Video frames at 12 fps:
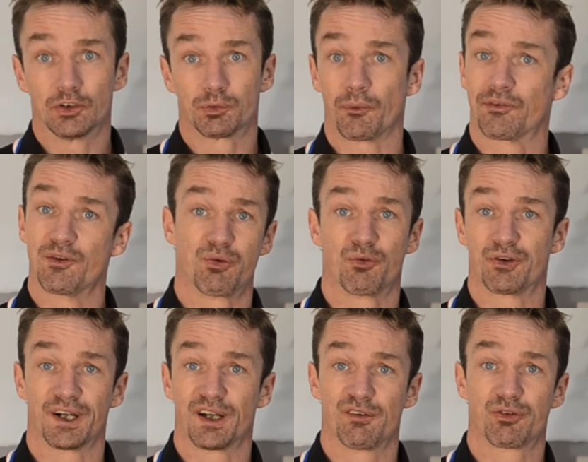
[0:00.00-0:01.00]
Je pense qu'il faut
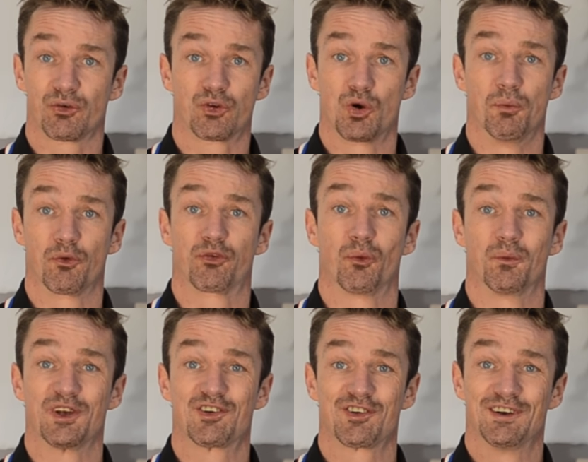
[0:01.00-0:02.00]
faire gaffe quand tu commandes sur
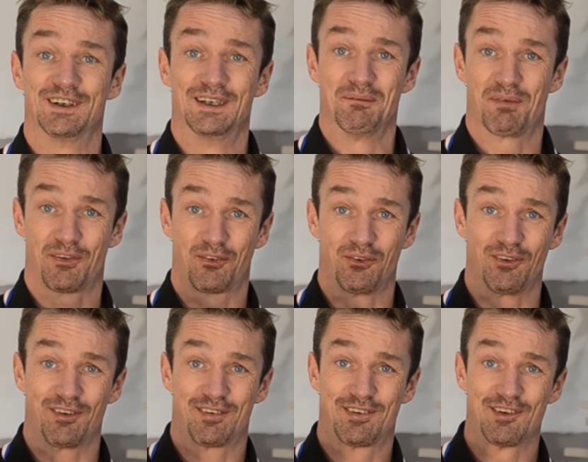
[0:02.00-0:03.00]
Wish. Parce que
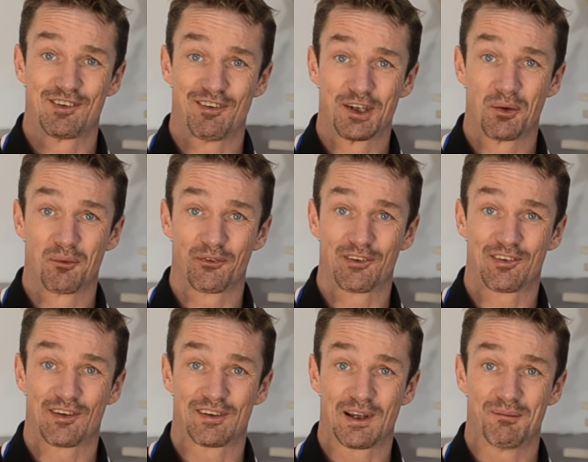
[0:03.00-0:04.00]
si j'avais commandé
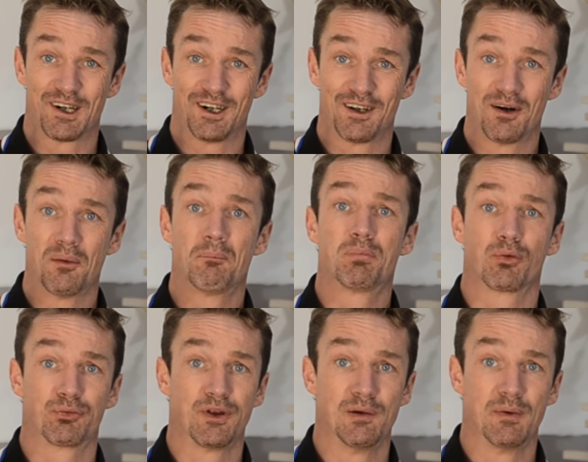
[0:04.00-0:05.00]
cette caméra-là pour
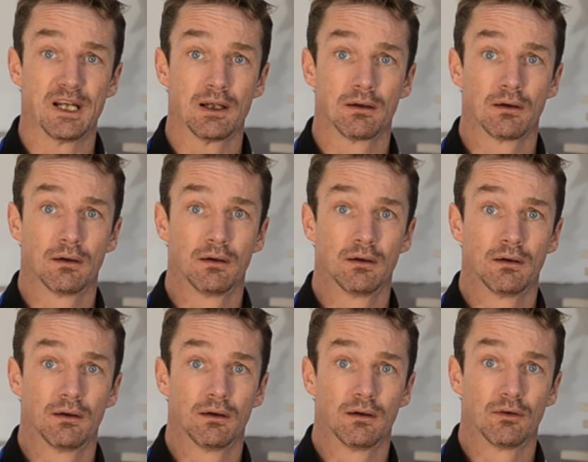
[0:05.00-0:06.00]
filmer,
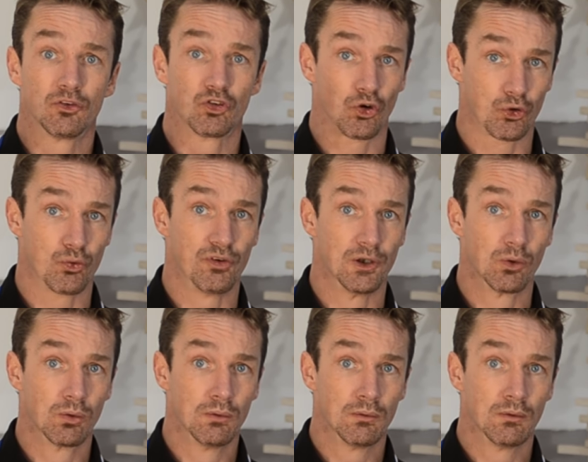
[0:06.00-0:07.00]
genre du vélo,